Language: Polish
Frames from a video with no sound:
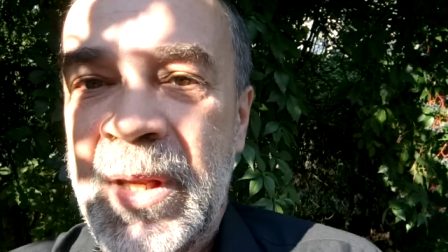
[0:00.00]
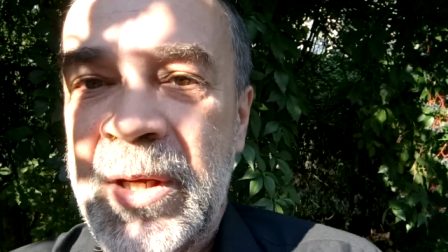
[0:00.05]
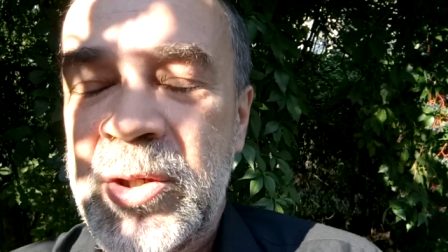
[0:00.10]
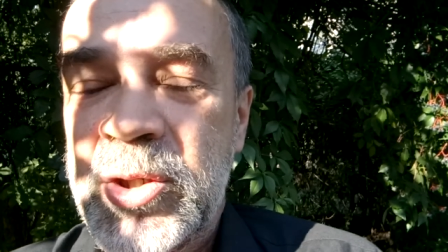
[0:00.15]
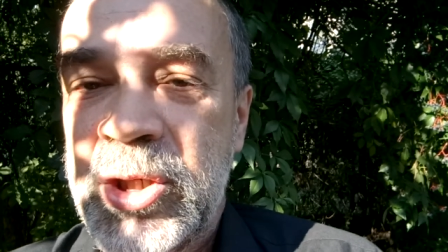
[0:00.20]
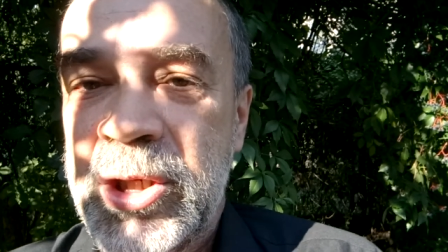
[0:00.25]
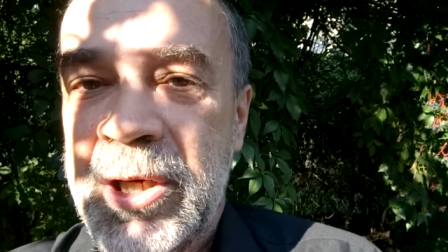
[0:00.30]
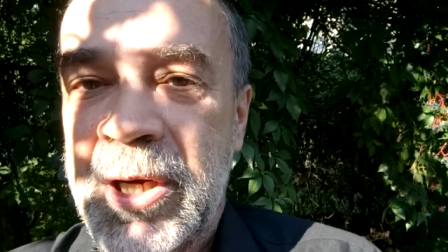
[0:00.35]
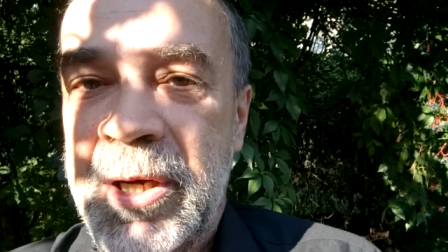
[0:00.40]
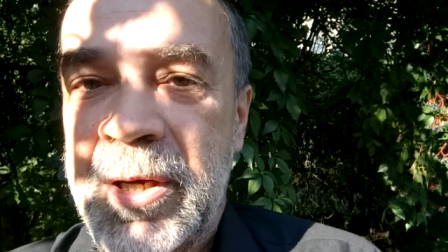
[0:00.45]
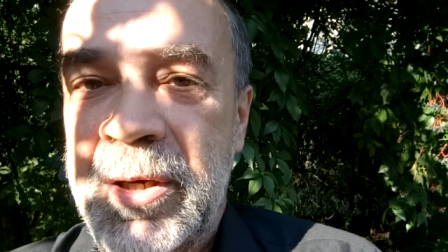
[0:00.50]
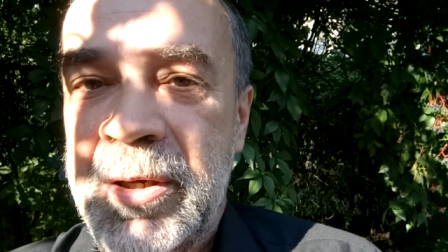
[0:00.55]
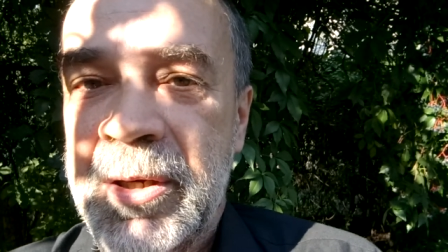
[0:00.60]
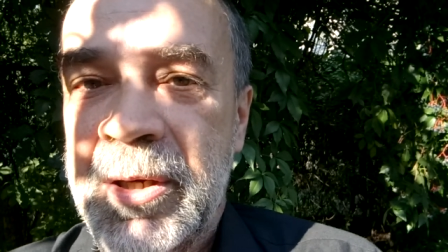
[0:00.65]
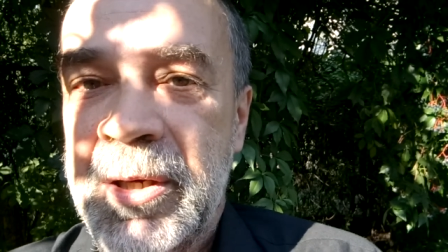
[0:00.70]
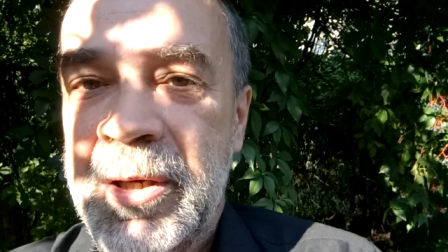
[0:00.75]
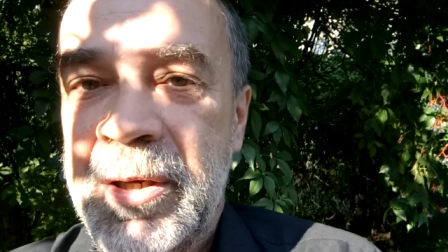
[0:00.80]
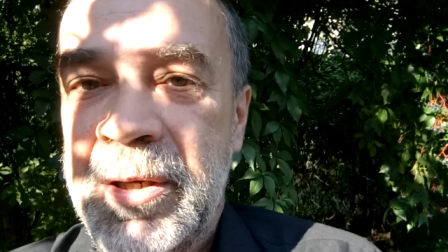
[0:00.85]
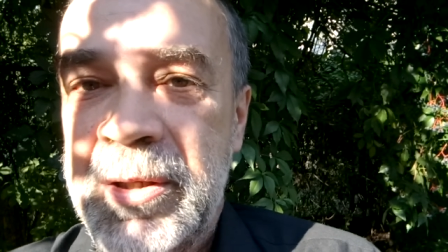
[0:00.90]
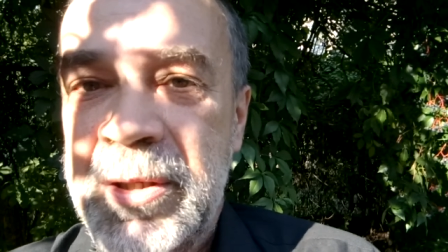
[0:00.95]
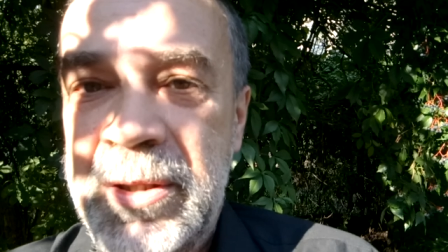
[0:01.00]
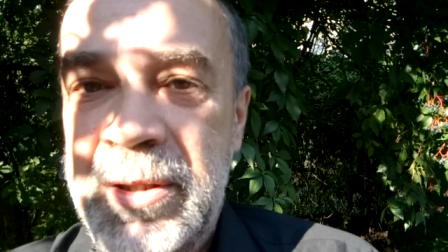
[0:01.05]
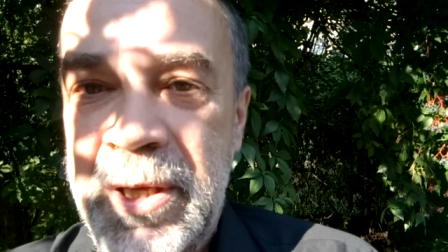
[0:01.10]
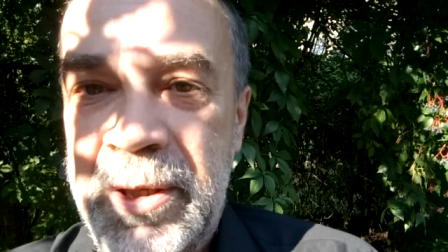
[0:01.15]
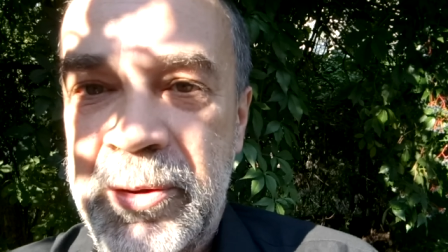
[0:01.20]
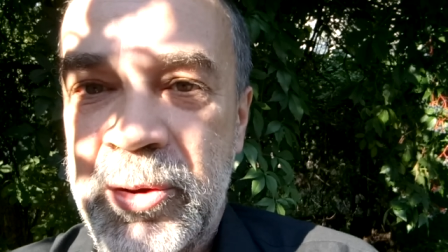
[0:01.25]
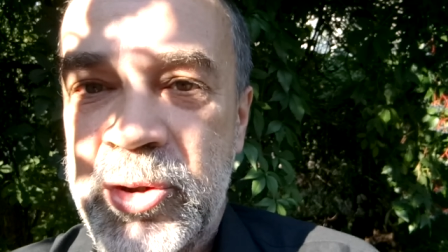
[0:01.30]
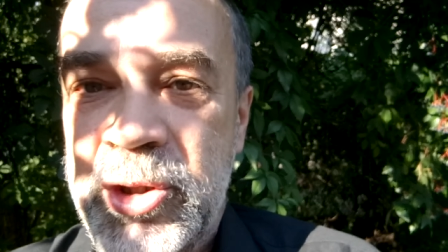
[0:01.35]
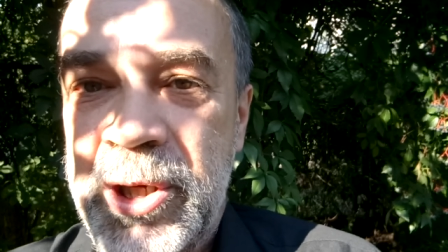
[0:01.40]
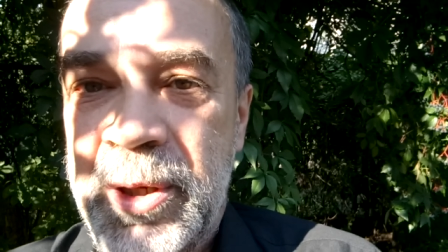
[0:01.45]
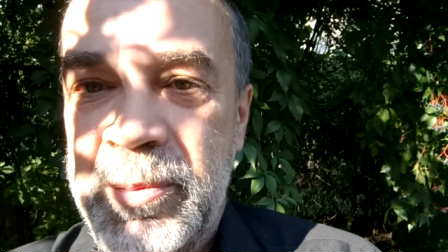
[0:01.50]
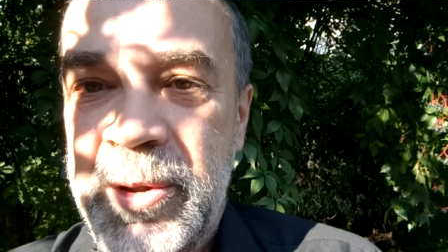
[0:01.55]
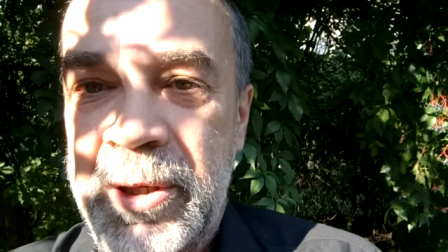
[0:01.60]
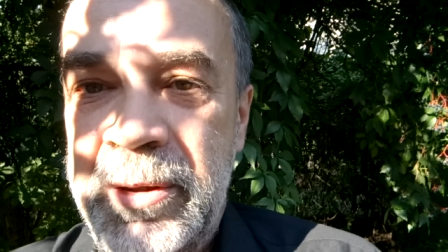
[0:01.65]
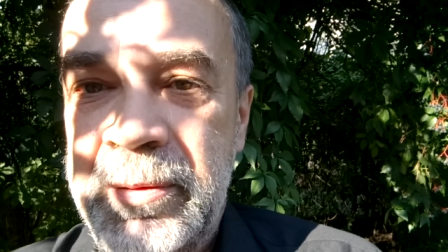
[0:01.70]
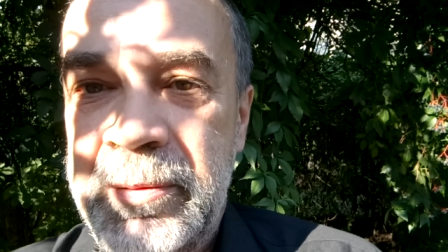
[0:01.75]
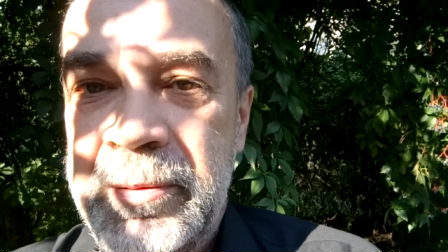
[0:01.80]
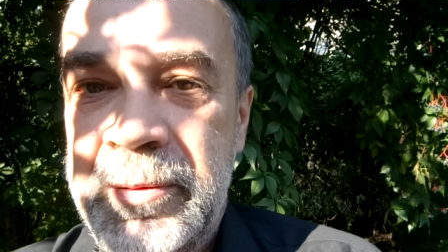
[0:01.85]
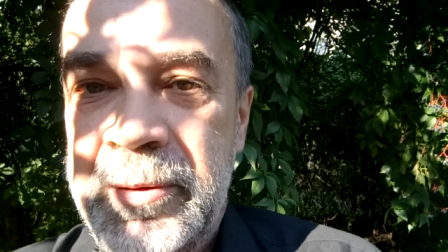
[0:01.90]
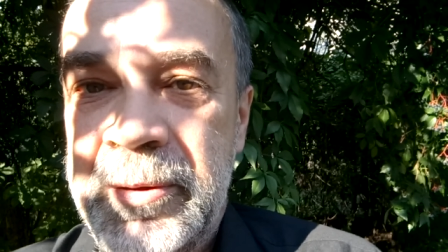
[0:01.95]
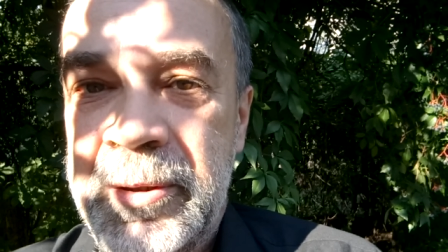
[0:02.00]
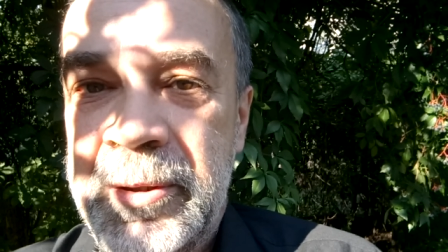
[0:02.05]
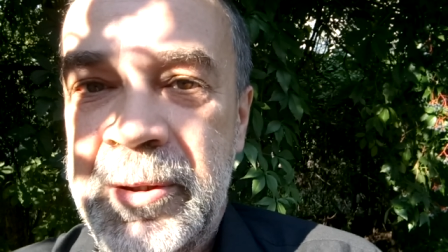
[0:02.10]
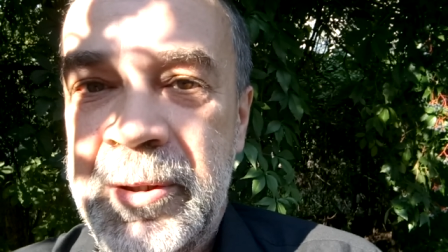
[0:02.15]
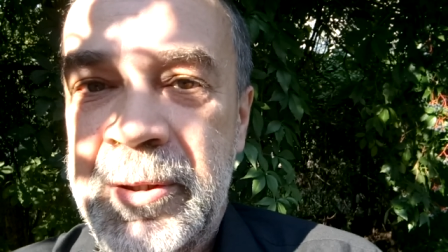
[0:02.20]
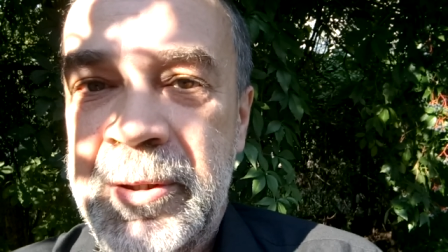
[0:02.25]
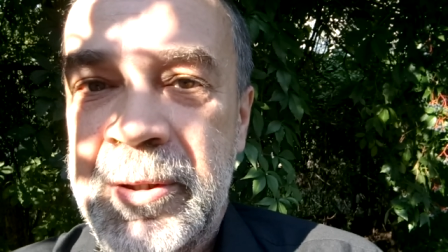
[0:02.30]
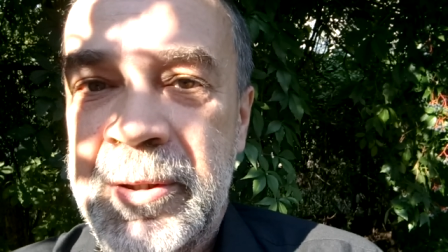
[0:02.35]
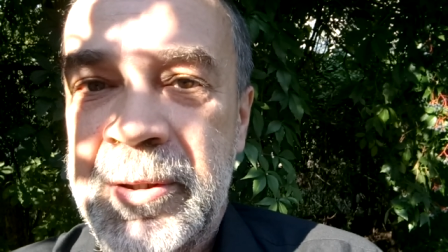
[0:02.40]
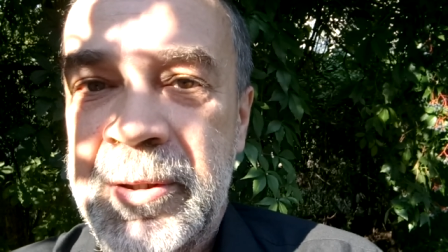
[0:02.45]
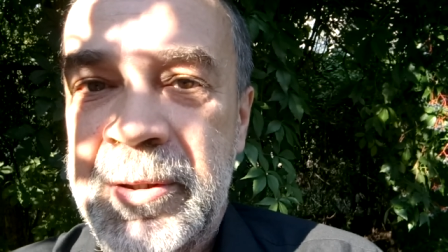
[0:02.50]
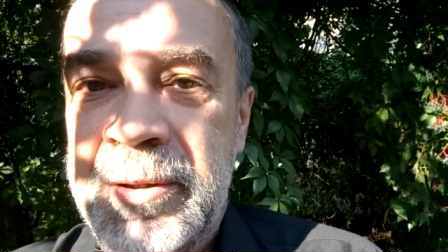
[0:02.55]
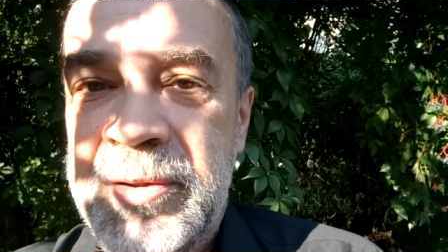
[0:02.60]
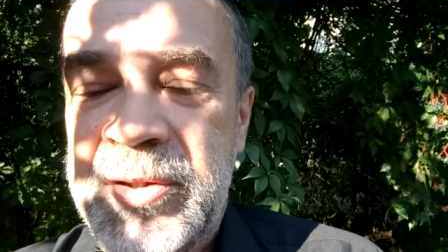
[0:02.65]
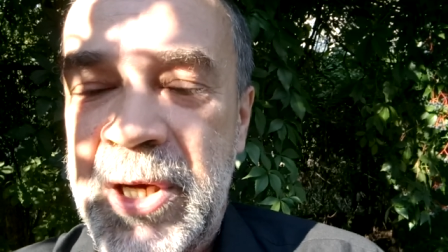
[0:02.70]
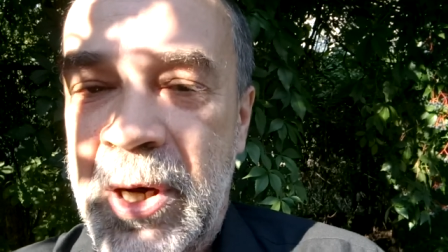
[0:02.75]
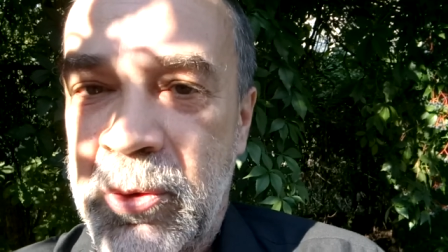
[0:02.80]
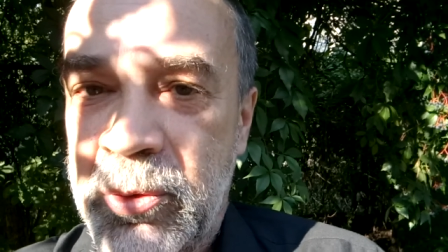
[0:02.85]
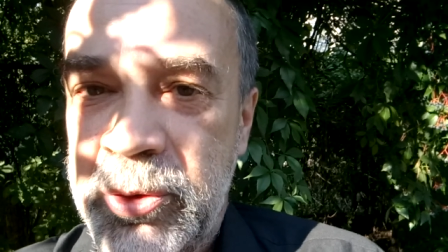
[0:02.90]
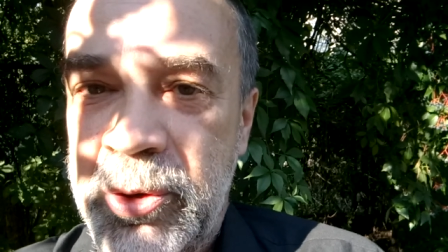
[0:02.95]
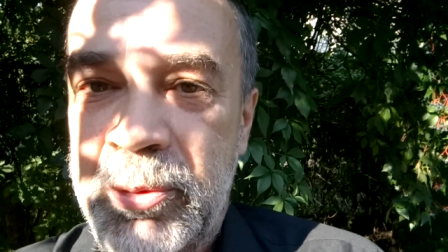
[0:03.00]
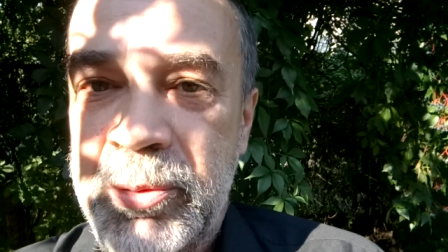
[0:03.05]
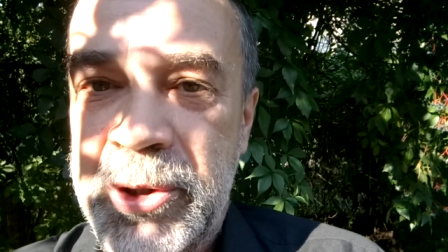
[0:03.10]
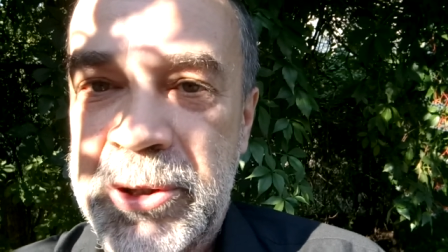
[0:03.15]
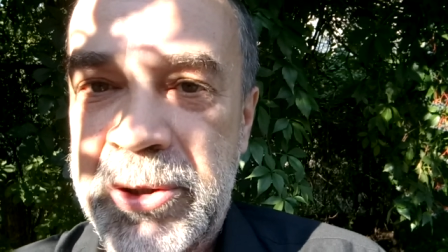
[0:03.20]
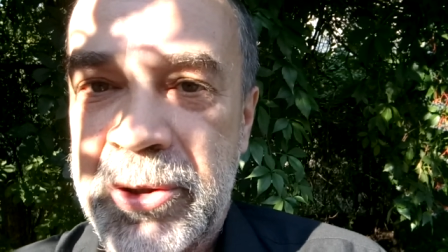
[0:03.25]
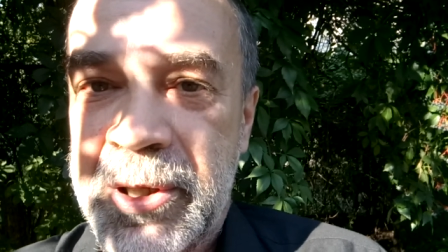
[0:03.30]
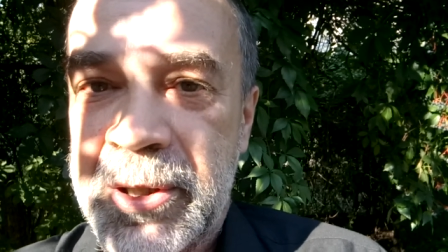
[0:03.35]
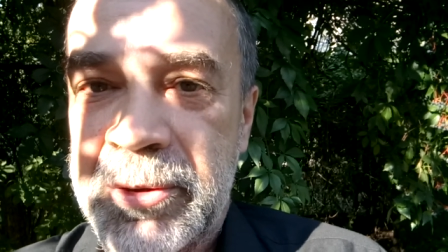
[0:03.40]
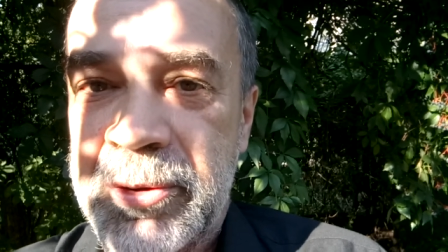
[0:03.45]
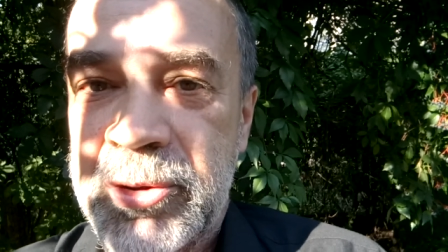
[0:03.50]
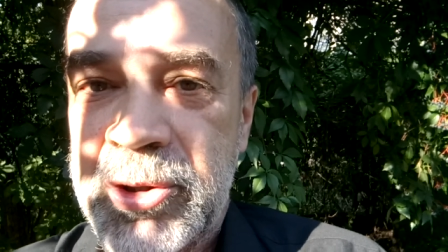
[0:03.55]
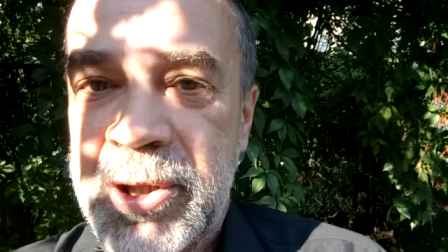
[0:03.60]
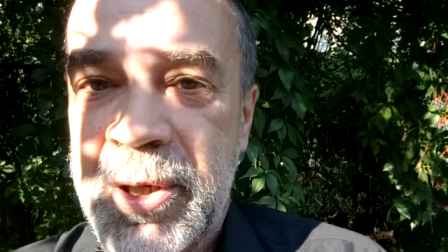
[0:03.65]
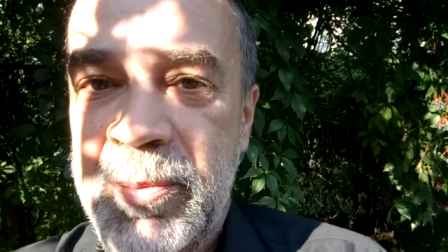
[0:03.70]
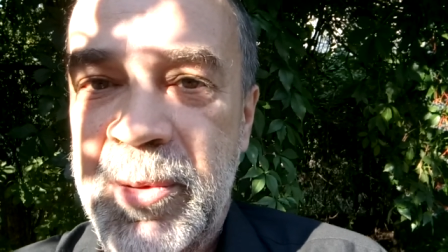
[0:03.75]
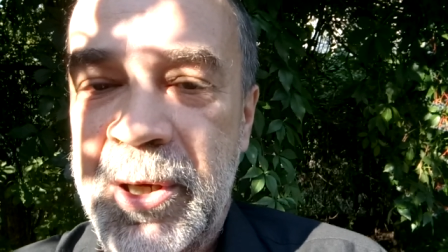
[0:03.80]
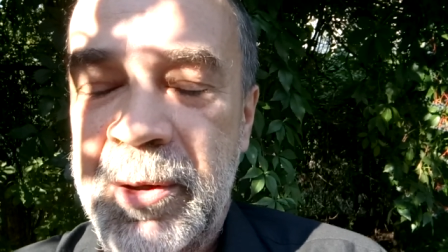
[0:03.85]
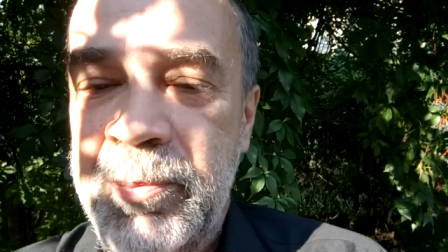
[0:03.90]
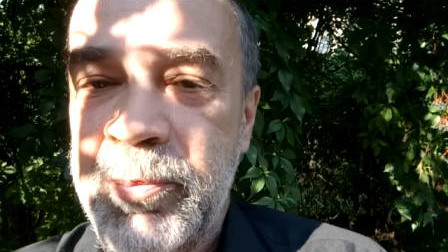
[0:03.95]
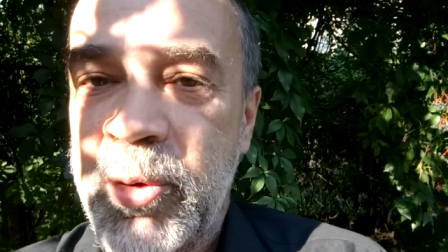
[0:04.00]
że idę do ciebie, całą tą drogę do ciebie,